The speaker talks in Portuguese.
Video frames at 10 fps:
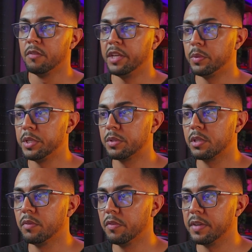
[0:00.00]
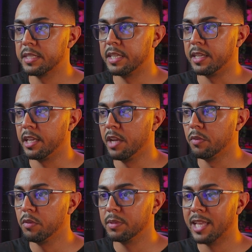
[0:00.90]
Feito isso, o que eu vou fazer? Eu
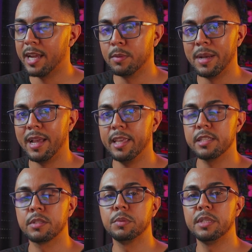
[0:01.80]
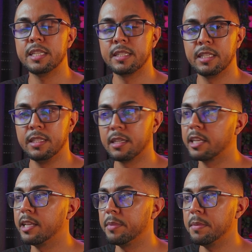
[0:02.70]
vou dar uma escurecida
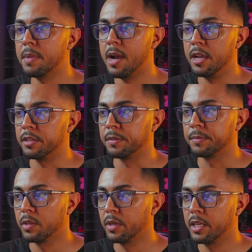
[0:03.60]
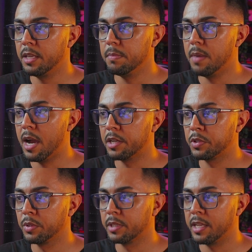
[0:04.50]
aqui na minha imagem. Então aqui
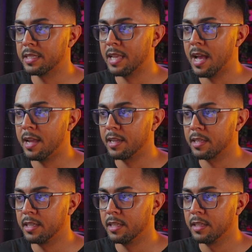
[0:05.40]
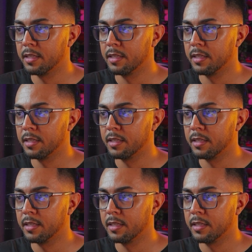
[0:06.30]
embaixo eu tenho essa área aqui,